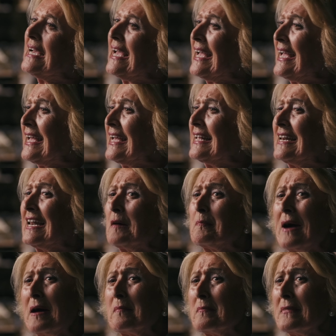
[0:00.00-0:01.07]
è la
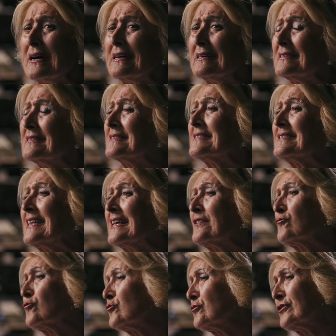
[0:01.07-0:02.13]
mamma
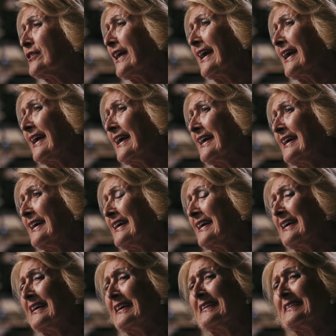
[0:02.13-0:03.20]
di tutte
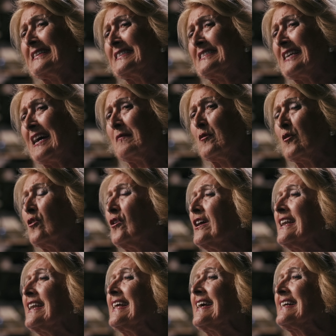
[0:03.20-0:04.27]
eh,
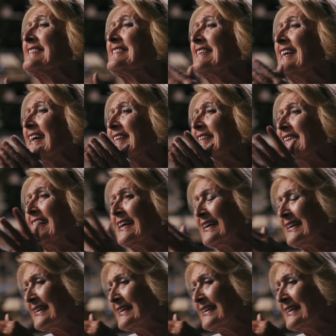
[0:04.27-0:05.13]
diciamo, le aziende